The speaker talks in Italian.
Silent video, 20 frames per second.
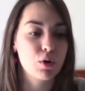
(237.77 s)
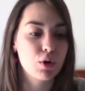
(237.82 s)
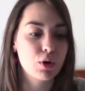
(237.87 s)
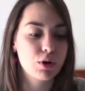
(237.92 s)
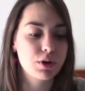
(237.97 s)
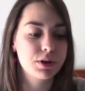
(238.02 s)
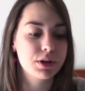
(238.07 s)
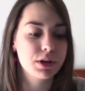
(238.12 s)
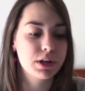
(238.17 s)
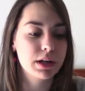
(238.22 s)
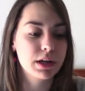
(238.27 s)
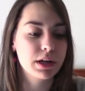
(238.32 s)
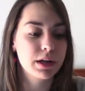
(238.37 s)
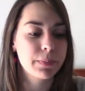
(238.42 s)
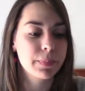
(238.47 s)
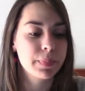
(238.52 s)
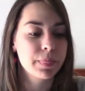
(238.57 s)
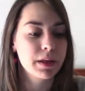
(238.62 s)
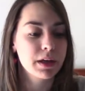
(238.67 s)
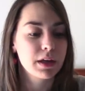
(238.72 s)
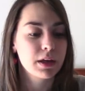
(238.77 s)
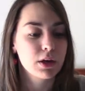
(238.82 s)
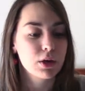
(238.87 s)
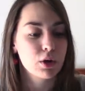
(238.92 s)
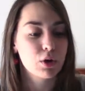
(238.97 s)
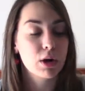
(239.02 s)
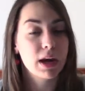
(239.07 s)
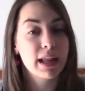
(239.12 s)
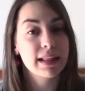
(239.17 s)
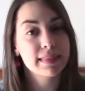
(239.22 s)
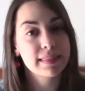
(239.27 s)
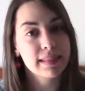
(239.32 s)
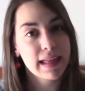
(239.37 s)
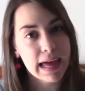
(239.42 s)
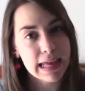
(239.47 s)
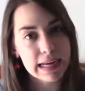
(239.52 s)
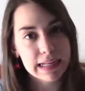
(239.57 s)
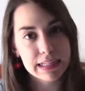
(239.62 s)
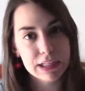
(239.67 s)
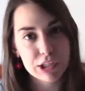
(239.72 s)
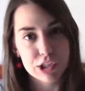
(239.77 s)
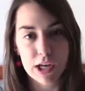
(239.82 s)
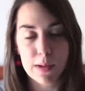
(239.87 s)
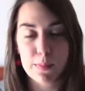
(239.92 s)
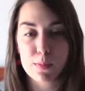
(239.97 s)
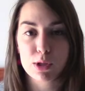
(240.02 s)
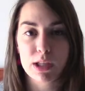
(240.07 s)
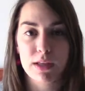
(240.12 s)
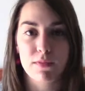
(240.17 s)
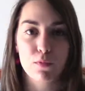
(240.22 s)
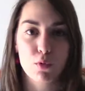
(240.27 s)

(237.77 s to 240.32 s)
con con l'andare diciamo dei